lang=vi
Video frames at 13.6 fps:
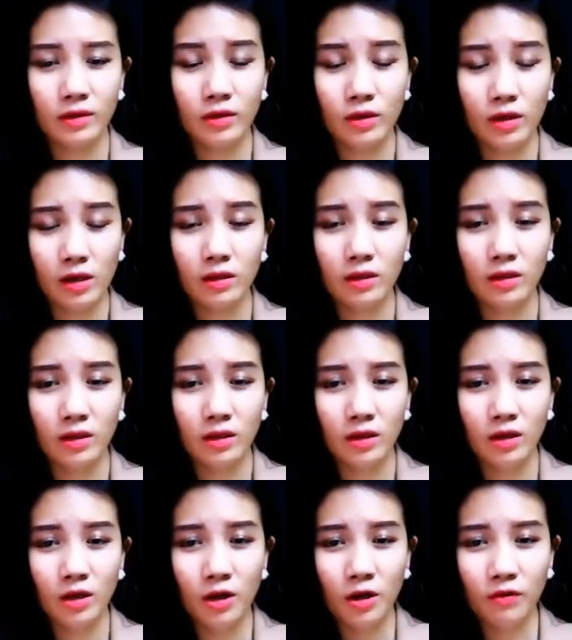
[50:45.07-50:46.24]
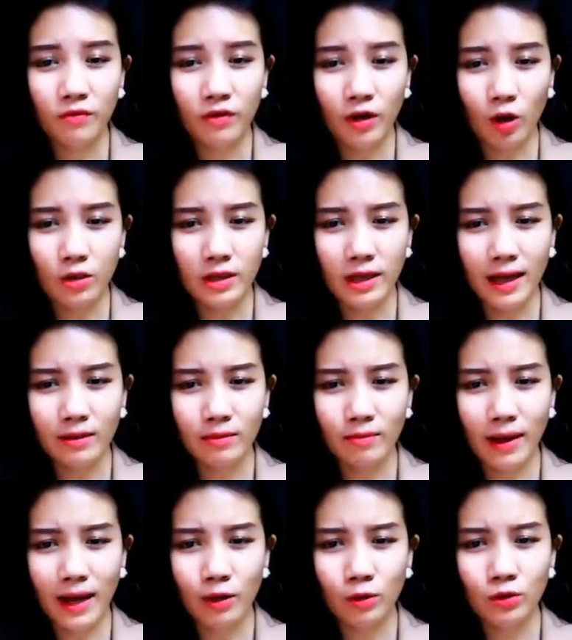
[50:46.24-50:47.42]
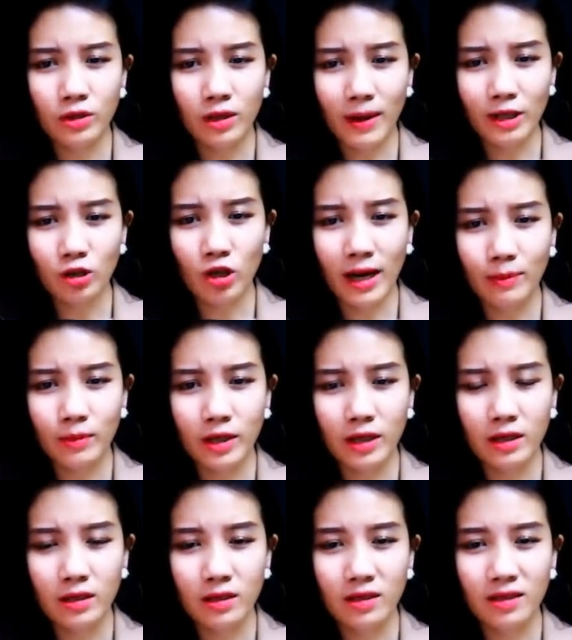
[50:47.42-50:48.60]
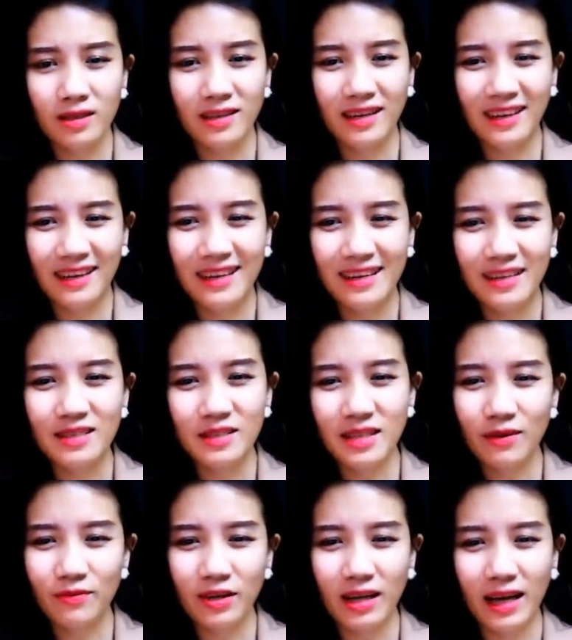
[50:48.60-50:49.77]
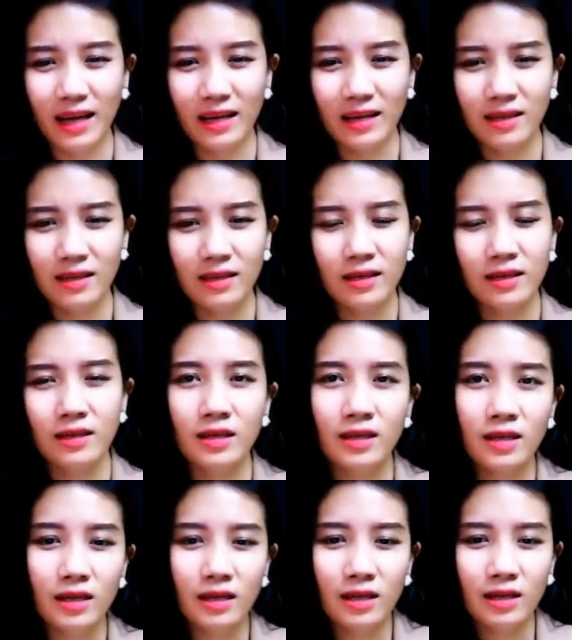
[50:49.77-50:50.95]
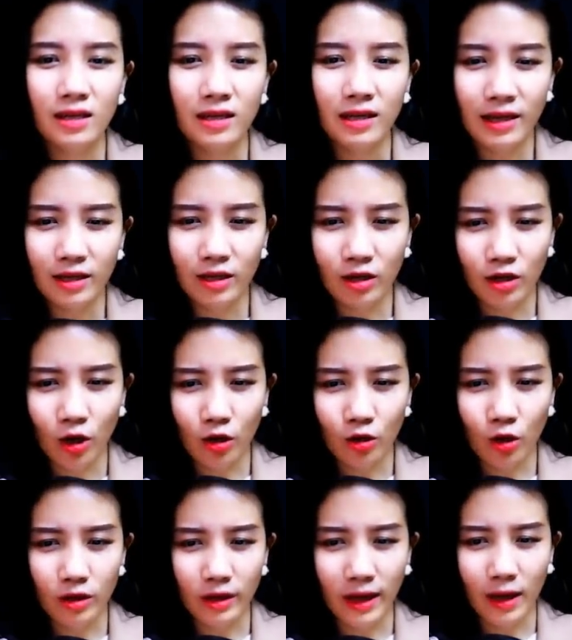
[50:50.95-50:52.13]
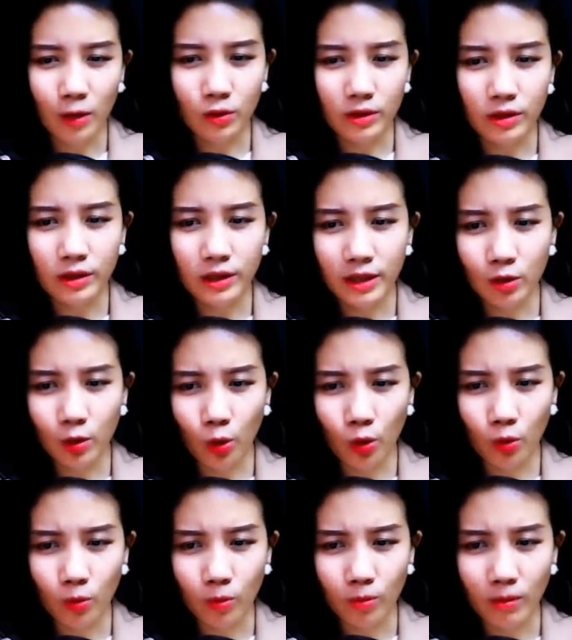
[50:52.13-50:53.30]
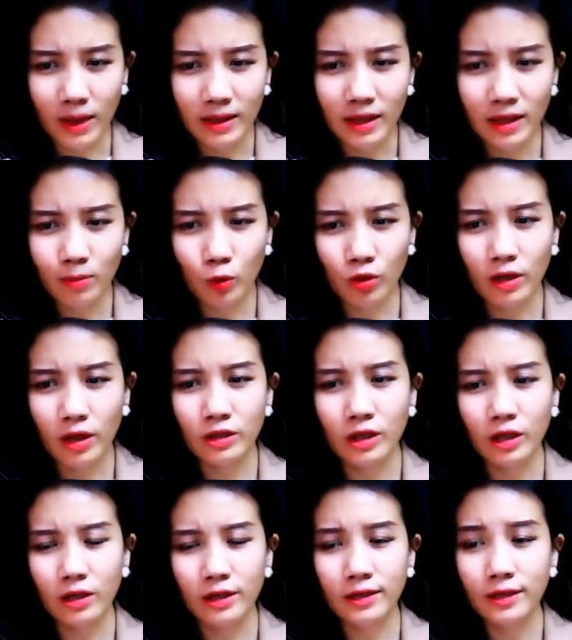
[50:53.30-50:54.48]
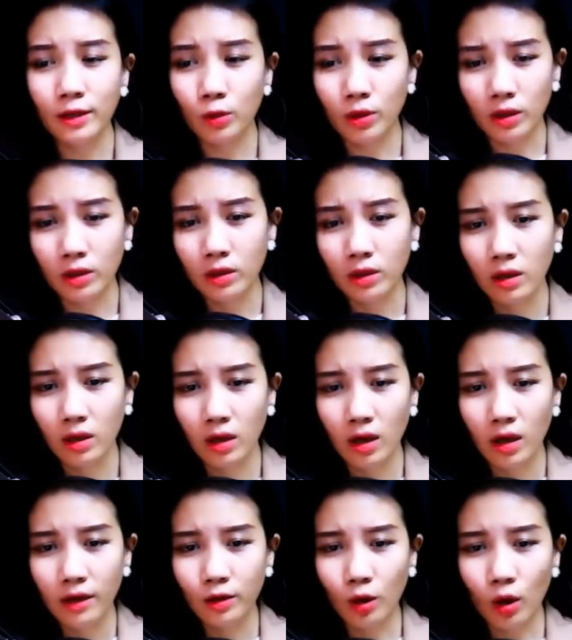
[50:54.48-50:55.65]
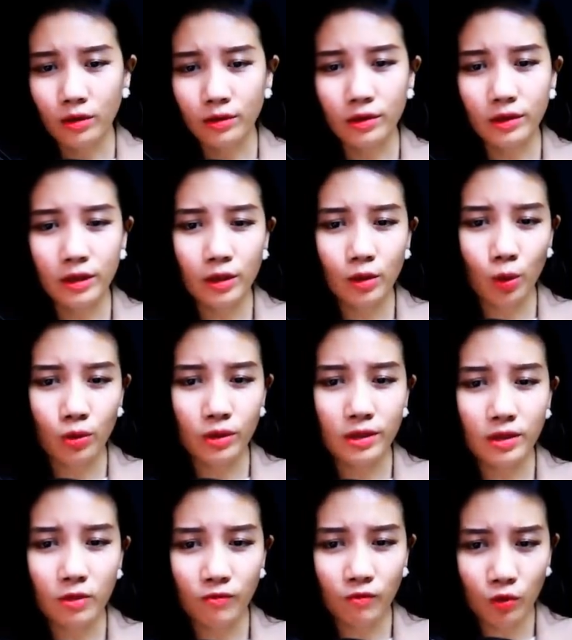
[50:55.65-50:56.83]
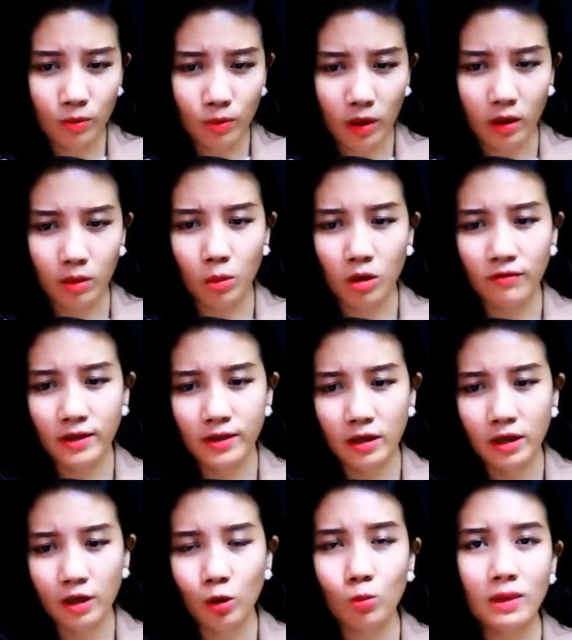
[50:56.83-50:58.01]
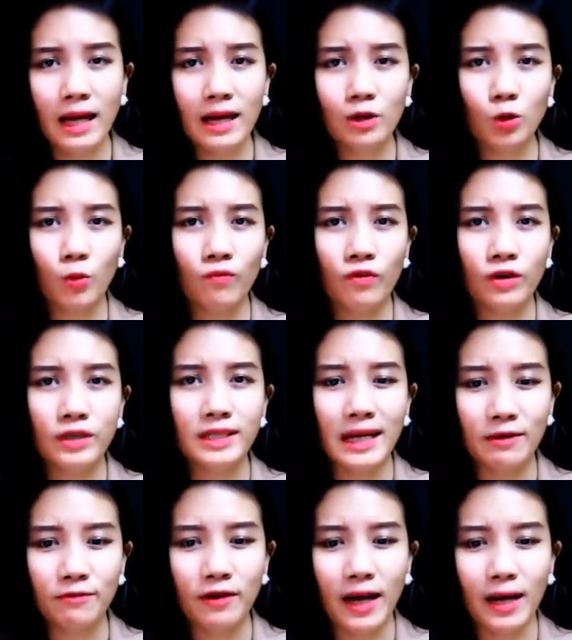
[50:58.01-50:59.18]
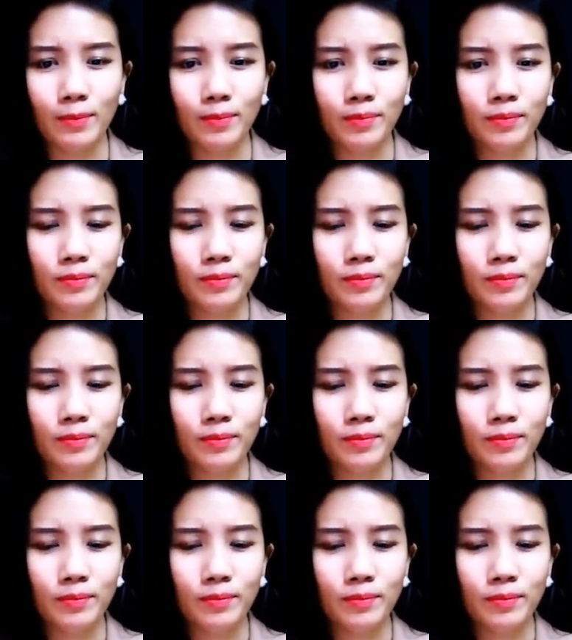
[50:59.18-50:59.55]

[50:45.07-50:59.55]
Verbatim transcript: Được Vậy có gì anh báo giờ bay cho em nhé Dạ vâng ạ Nghe những lời nói ngọt ngào của thư ký Ngô mà tim của tên trợ lý điêu đứng. Còn thư ký Ngô thì rất vui mừng bởi vì được đi công tác cùng với Tránh Phạm.